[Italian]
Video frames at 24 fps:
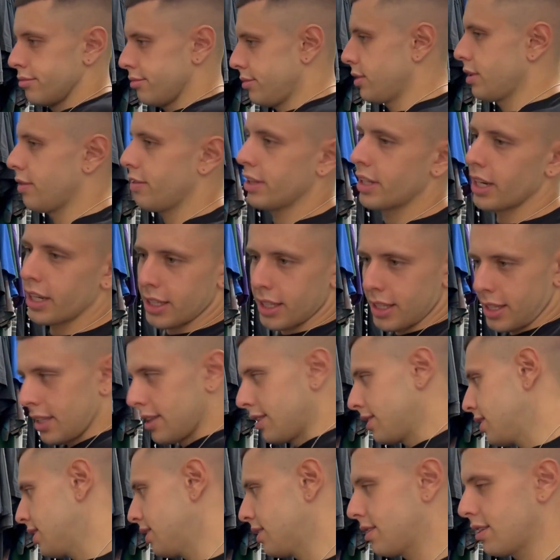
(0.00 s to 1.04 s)
ne vedrete
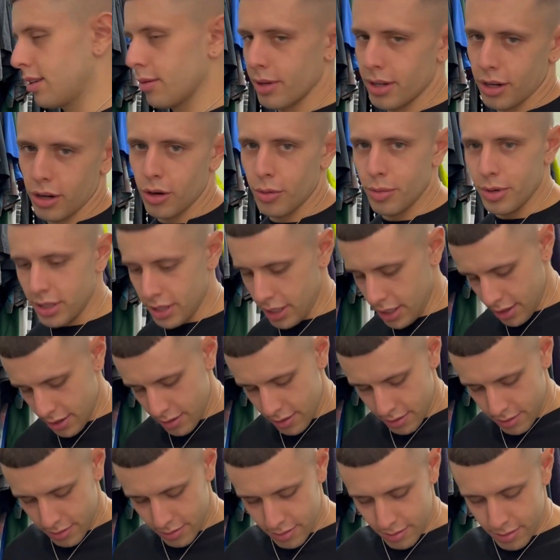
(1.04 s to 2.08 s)
tantissime robe di
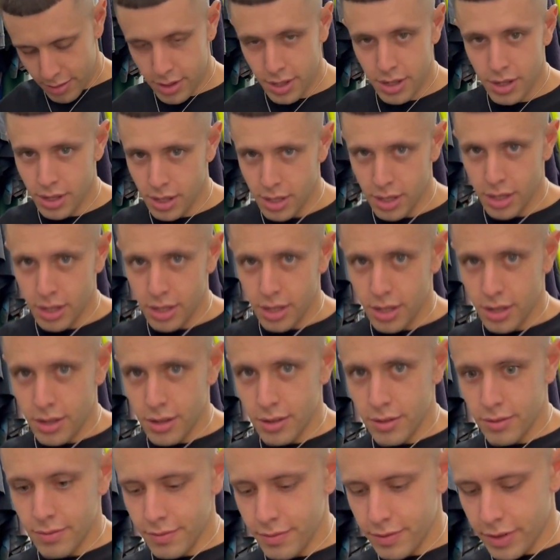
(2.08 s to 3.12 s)

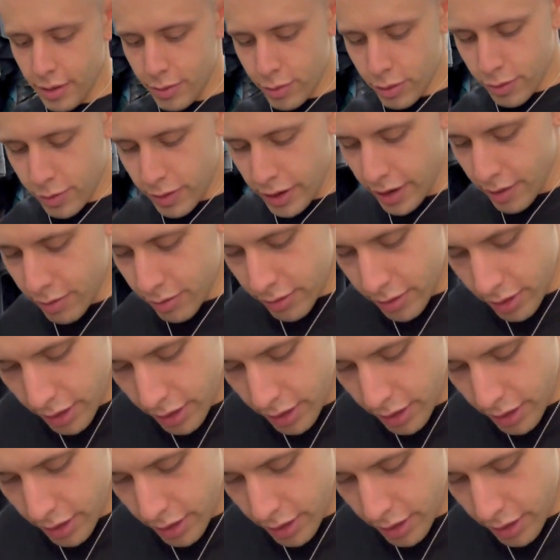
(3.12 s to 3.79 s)
545